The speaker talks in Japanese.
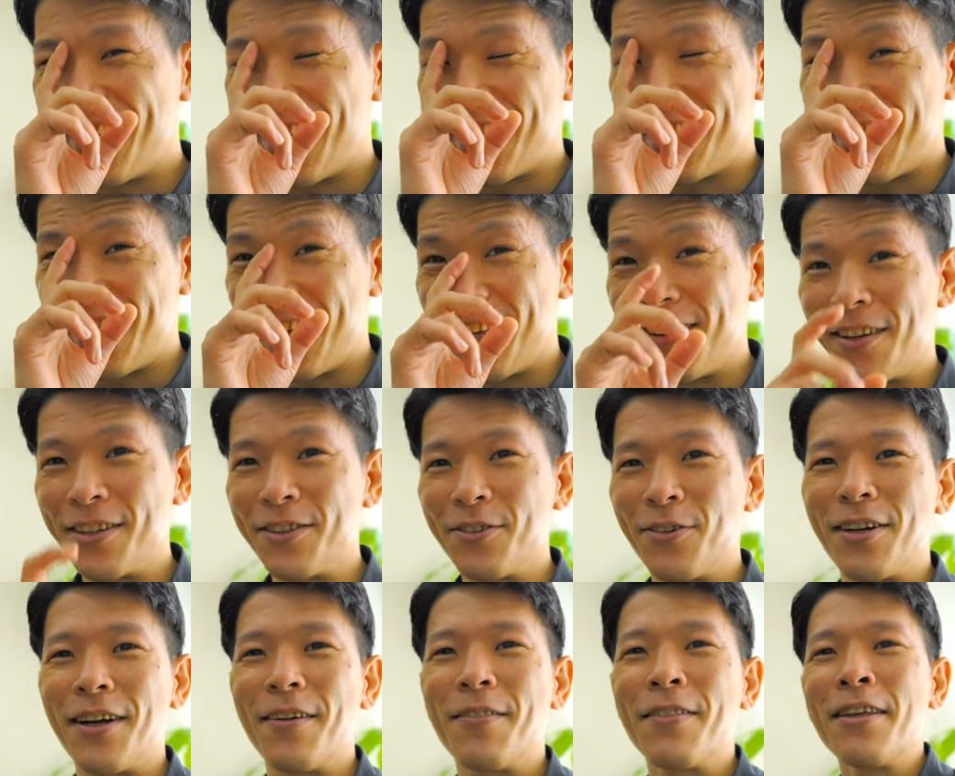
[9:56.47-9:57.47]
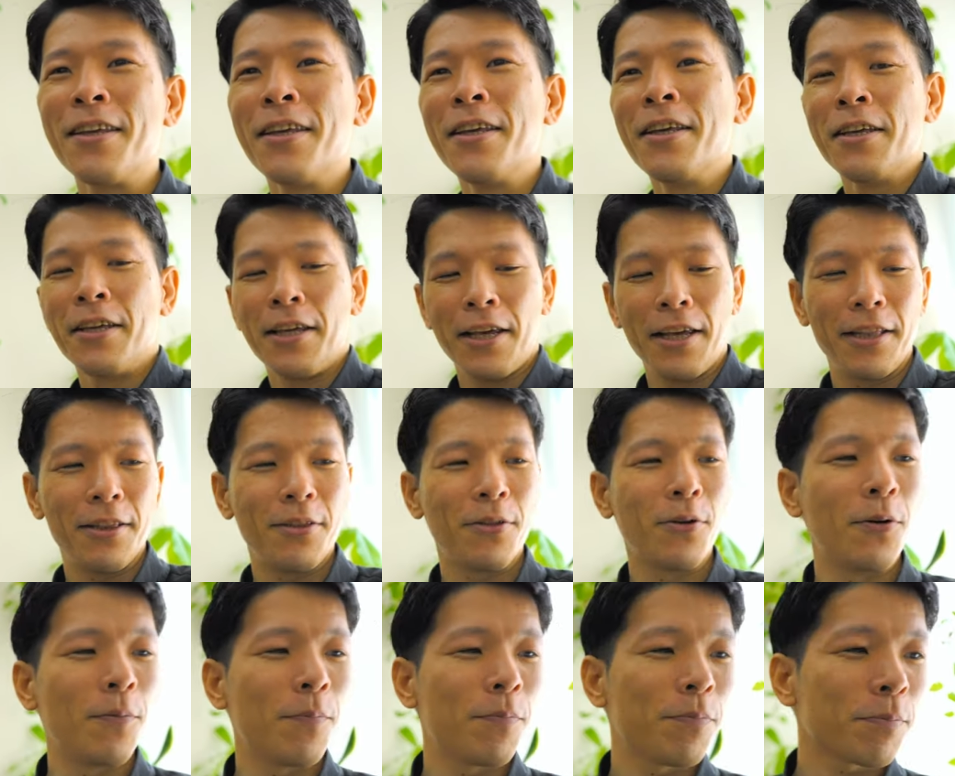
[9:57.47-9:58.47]
やっていきましょうか。えっ
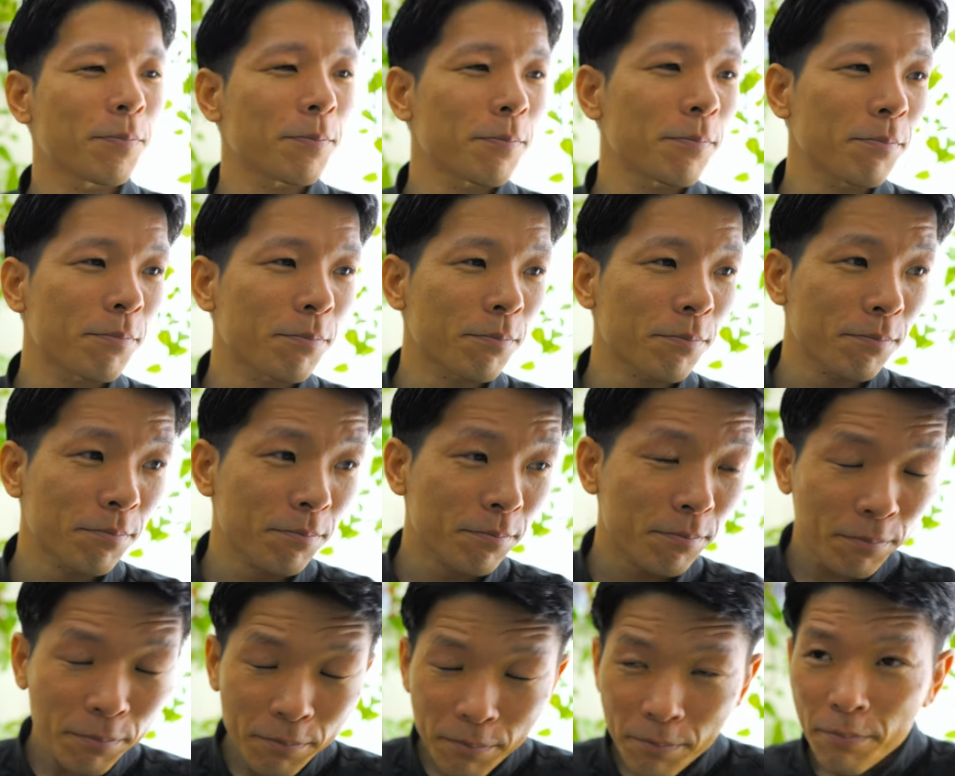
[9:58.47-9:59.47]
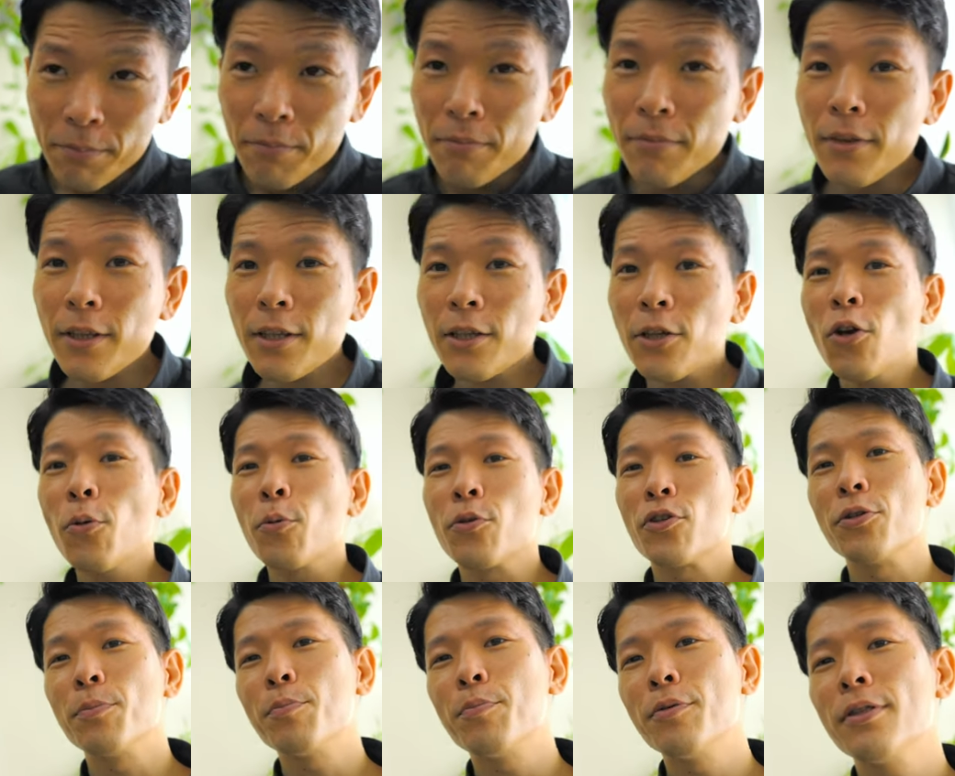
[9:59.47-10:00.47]
と、今日も
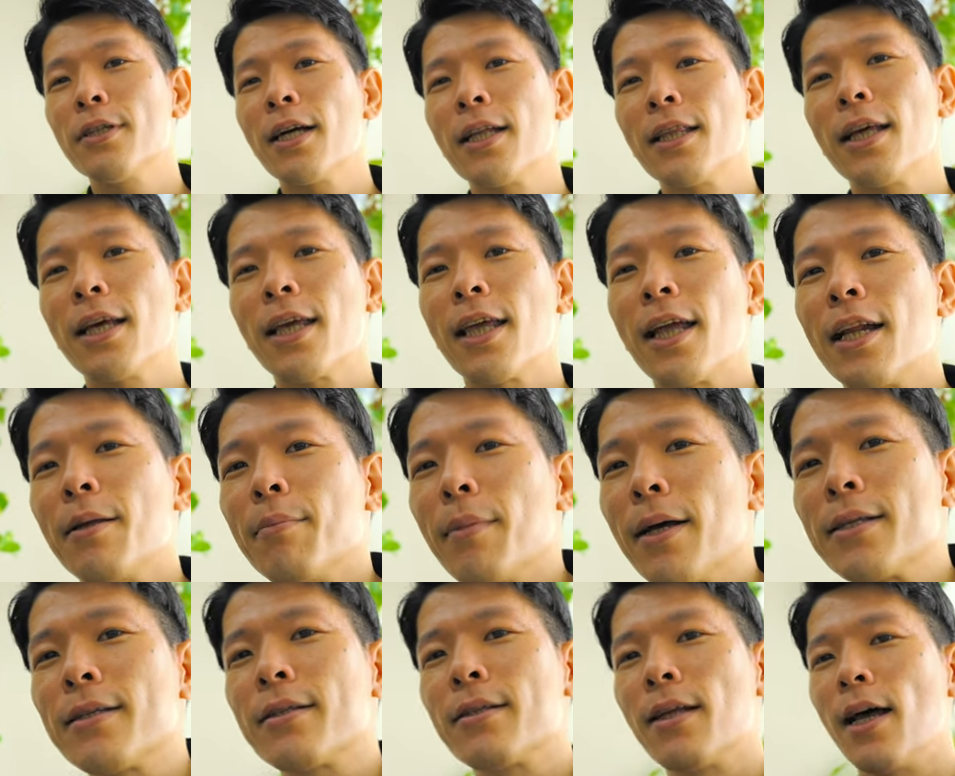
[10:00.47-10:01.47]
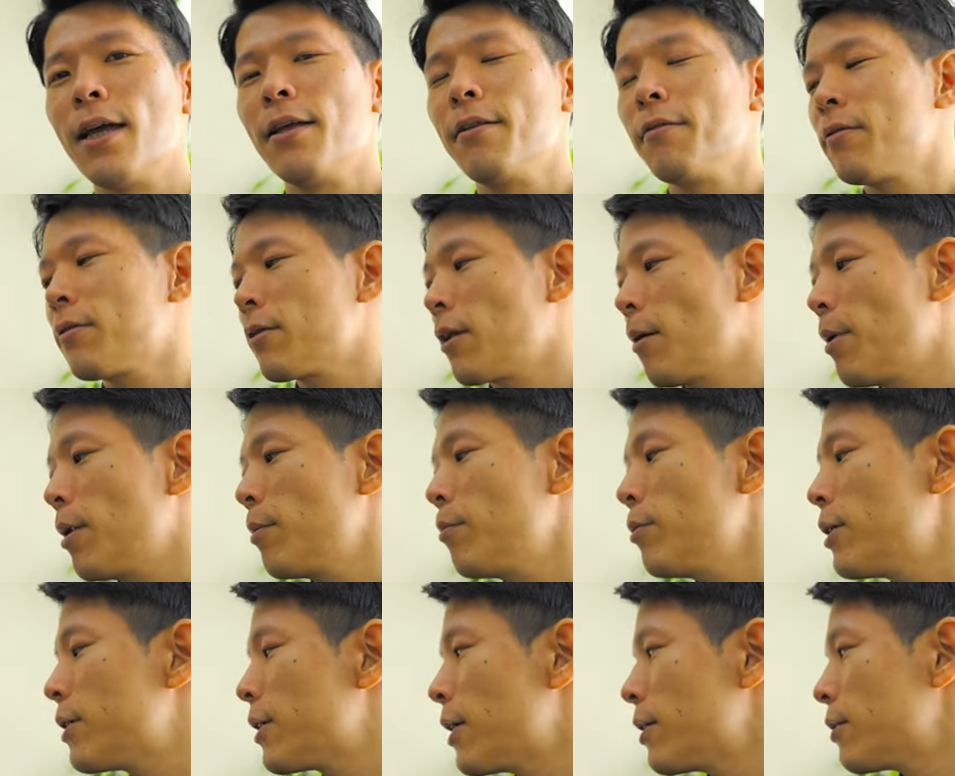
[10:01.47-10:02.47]
10分間だけやります。はい。あまり無
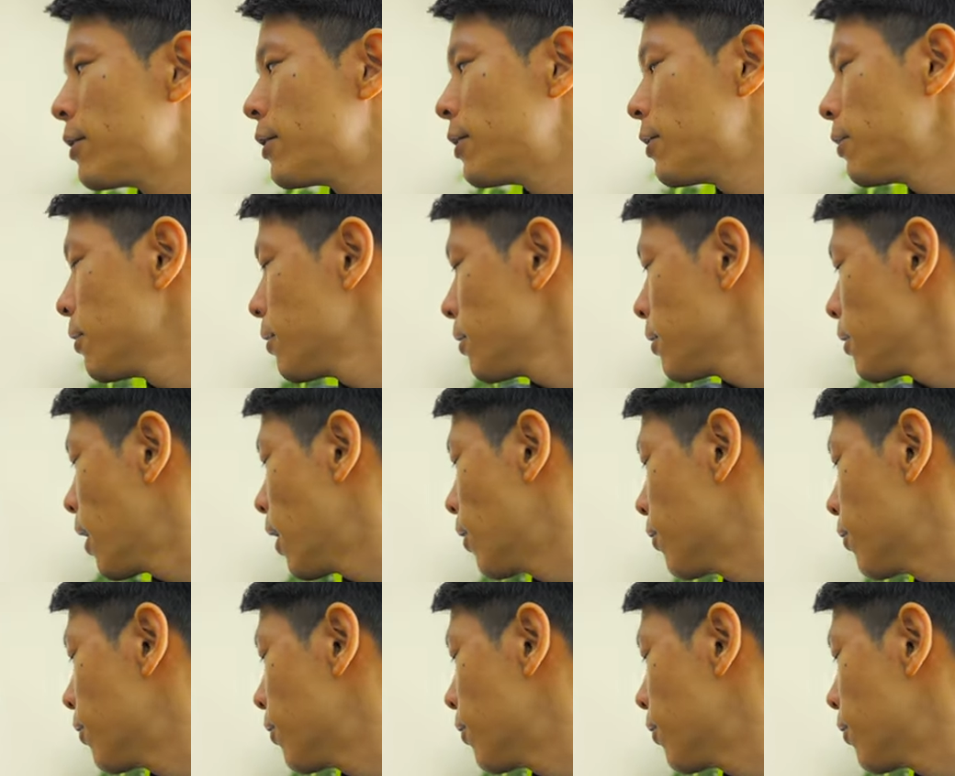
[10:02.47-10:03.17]
理せずに、あ